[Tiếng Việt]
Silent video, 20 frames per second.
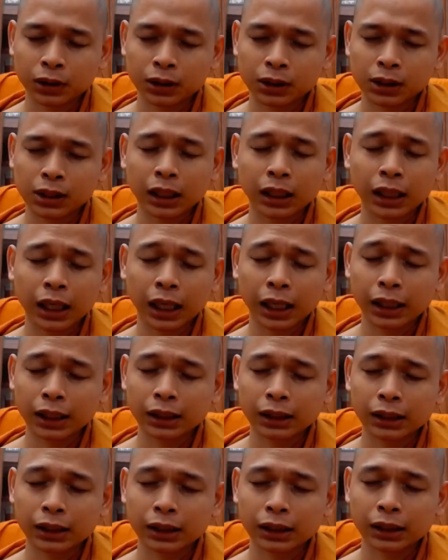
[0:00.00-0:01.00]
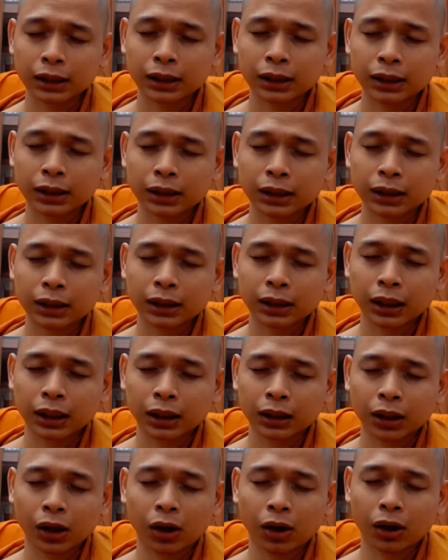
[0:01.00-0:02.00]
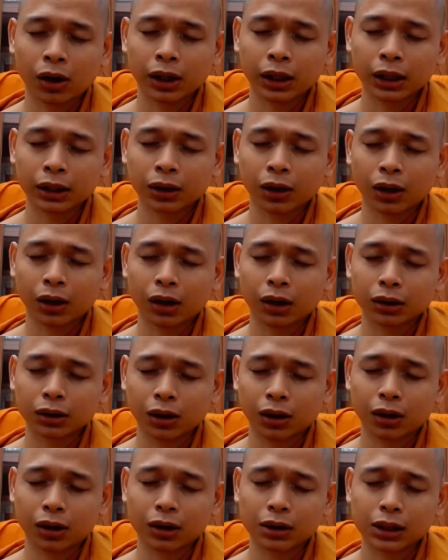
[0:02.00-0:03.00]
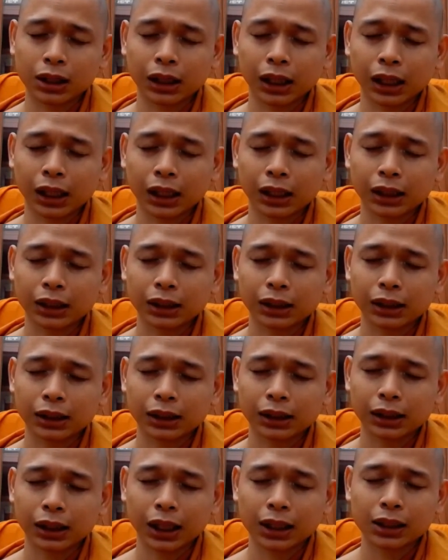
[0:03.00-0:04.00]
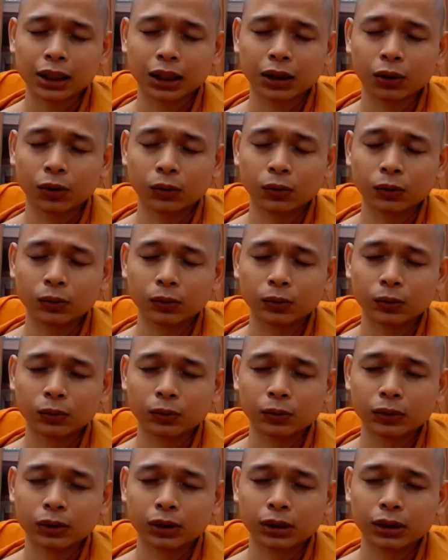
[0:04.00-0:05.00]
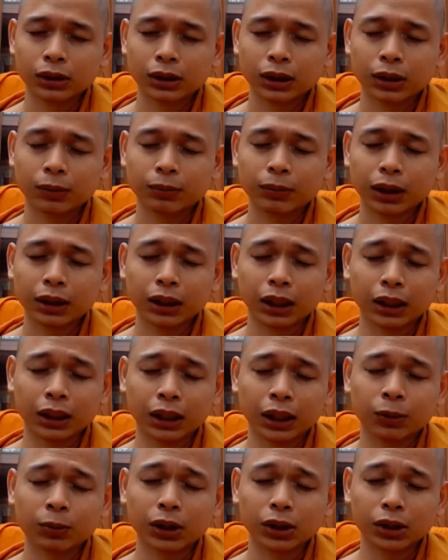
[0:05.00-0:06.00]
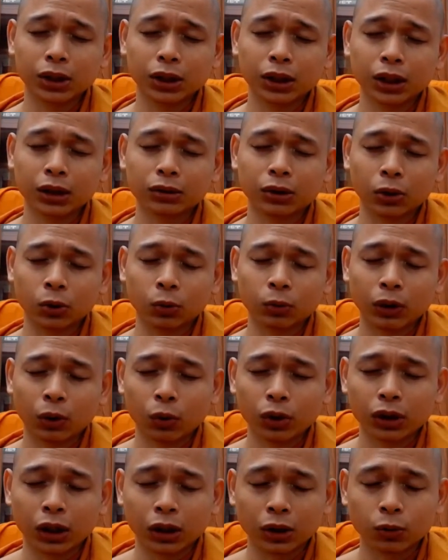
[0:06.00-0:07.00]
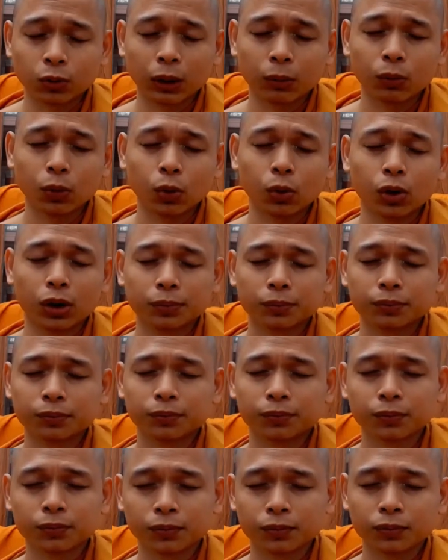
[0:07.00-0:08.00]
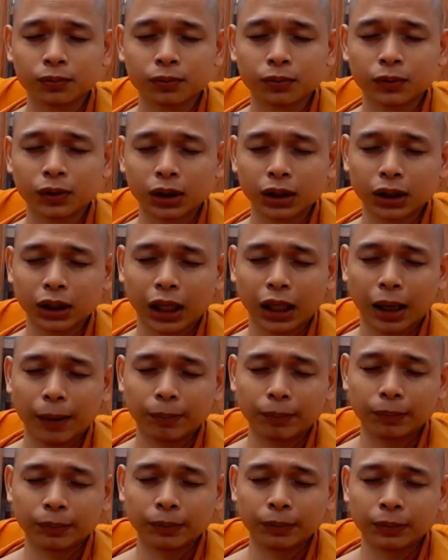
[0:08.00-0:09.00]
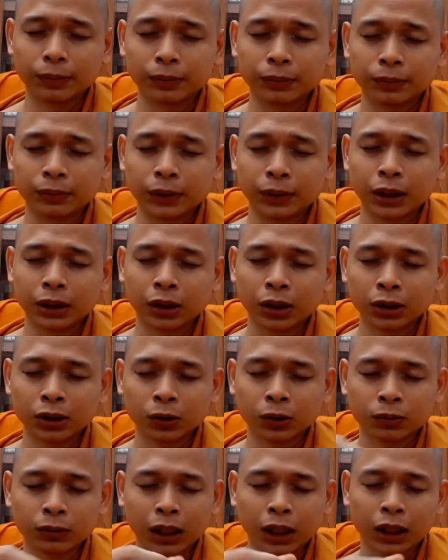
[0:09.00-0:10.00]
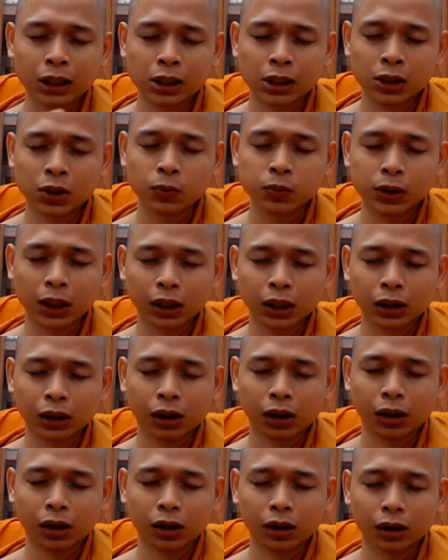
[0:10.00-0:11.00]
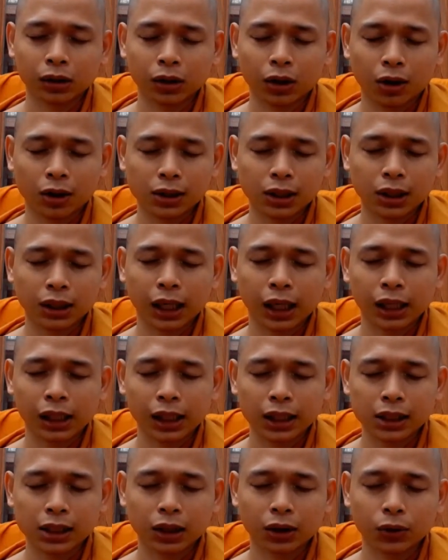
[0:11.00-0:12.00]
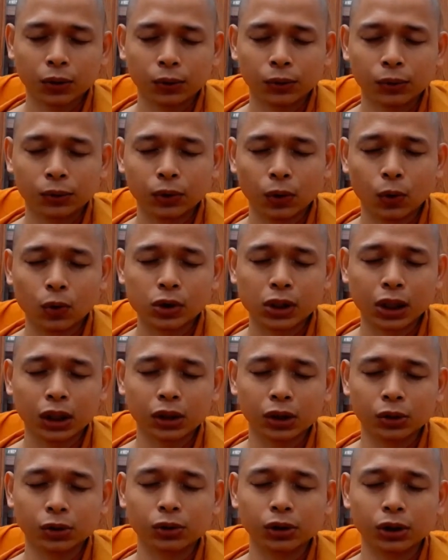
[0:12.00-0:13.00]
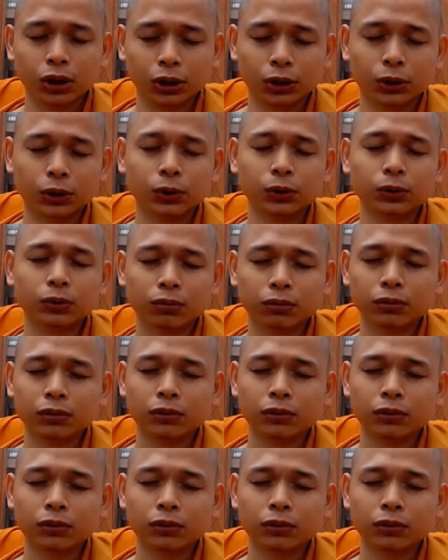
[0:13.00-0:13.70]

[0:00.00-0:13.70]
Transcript: sanh ái à, thọ ha thọ thọ sanh ái ái sanh thủ khi chúng ta nhìn thấy chúng ta ưa thích rồi chúng ta quyết định chúng ta mua cầm đến nó trong tay xúc sanh thọ thọ sanh ái ái sanh thủ thủ sanh hữu hữu